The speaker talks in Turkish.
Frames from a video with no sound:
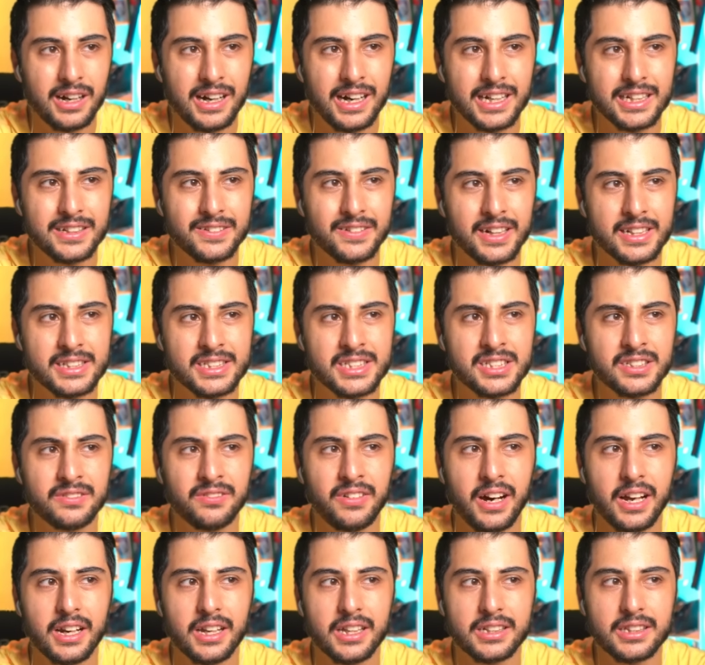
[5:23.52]
Hayvansı
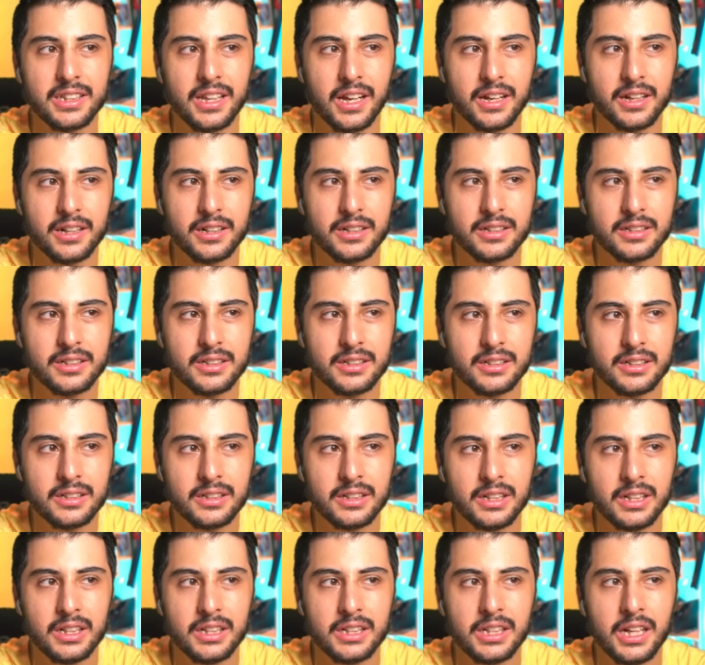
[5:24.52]
varlıklar.
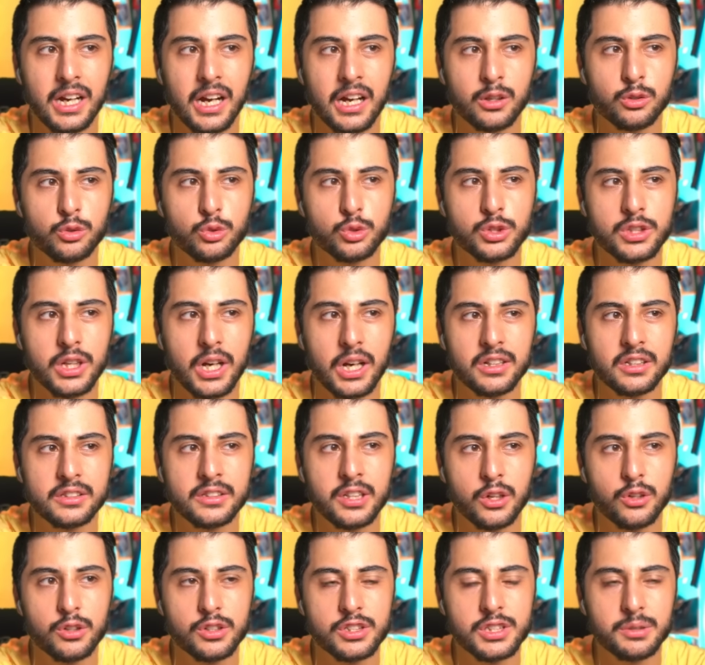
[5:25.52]
Yani uzaylı
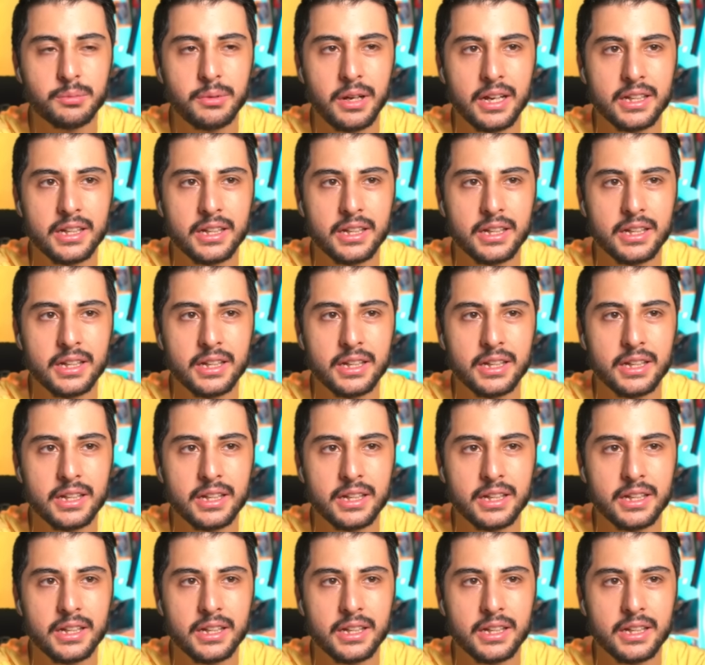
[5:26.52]
teorisi